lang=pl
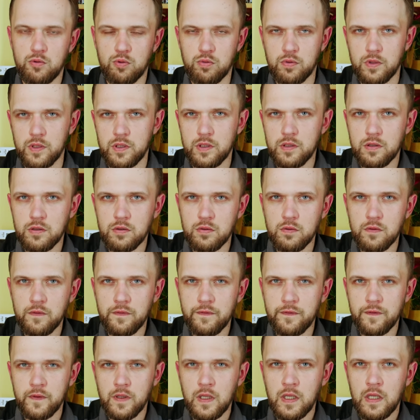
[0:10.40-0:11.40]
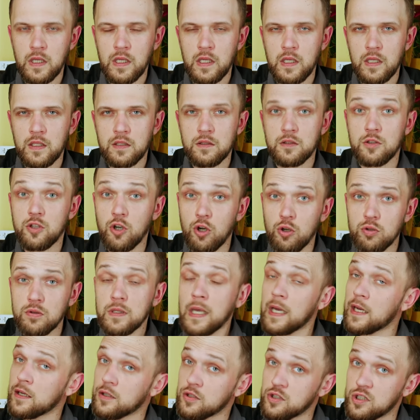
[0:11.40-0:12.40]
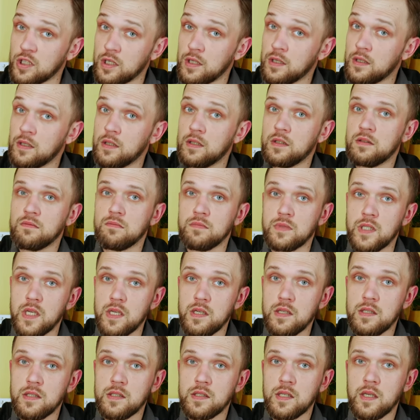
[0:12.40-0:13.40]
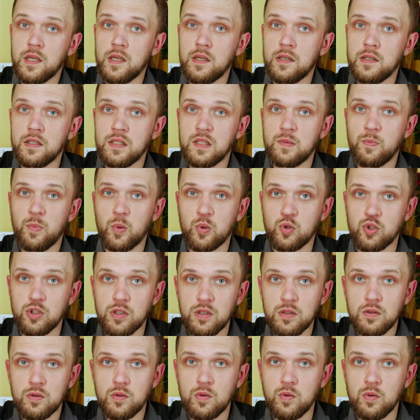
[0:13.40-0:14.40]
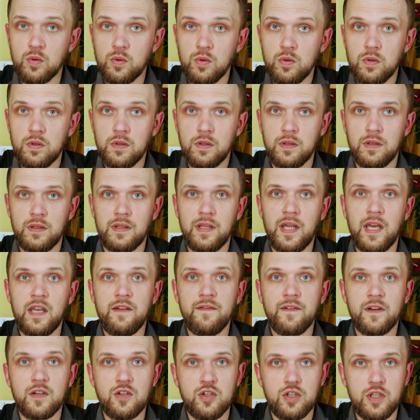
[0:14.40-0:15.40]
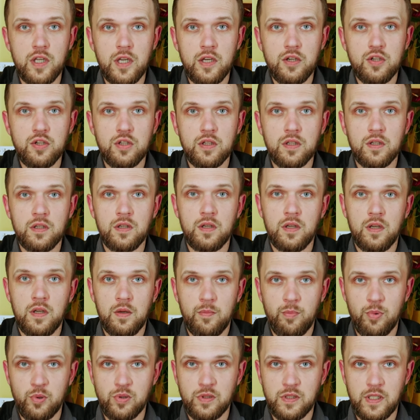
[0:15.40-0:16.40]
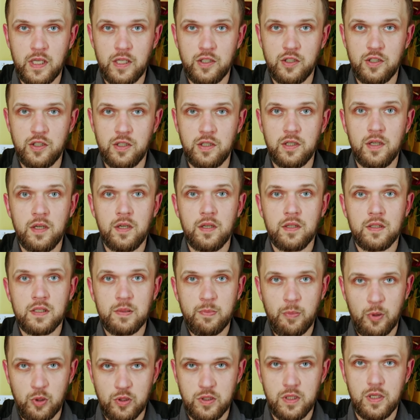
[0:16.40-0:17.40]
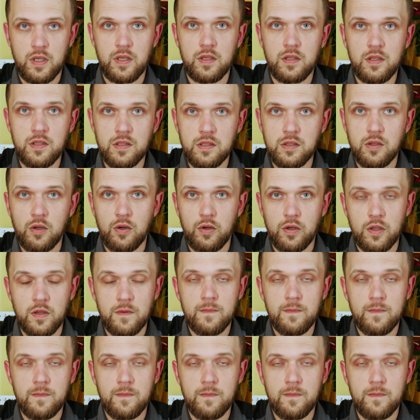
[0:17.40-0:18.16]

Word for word: turystów, to także miejsce spoczynku najważniejszych postaci z polskiej historii.